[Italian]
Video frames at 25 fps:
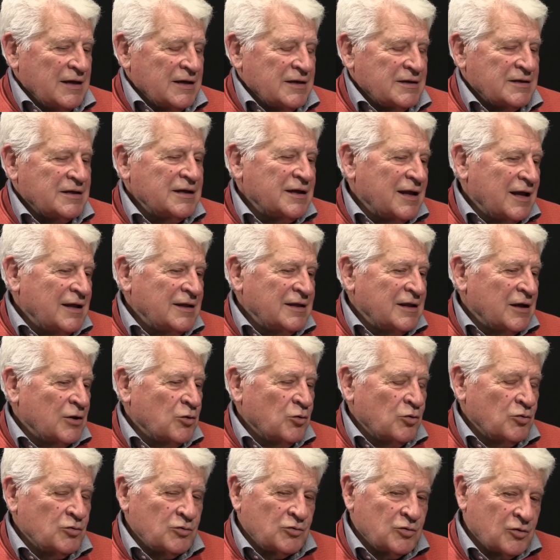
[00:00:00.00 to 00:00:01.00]
si rende
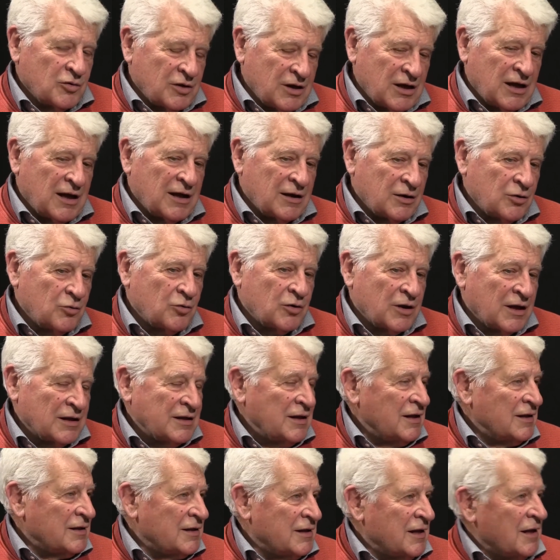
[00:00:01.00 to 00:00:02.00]
conto che ha ancora
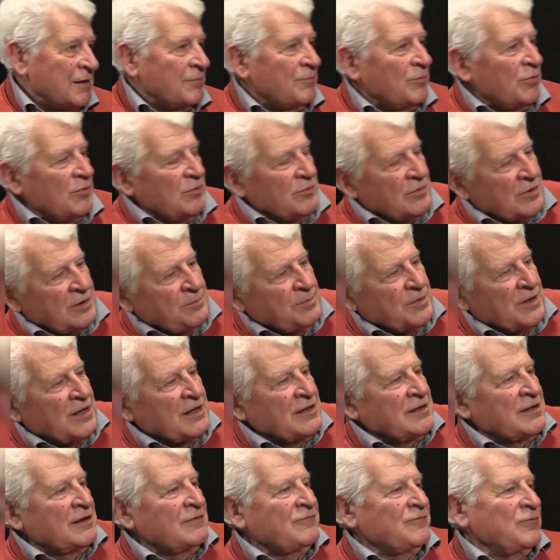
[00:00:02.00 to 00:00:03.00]
del tempo,
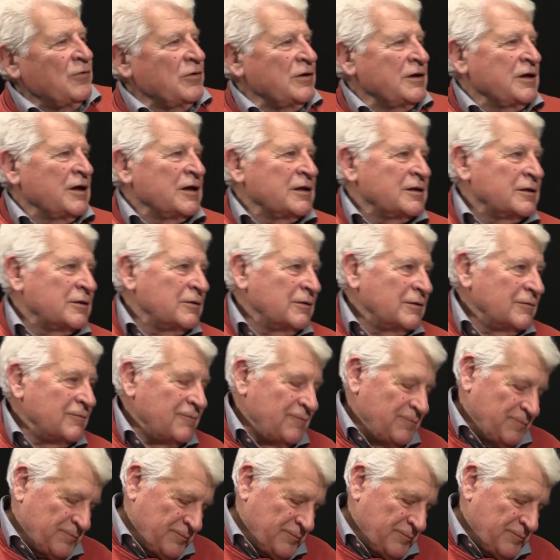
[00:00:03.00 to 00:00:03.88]
riprende il foglietto,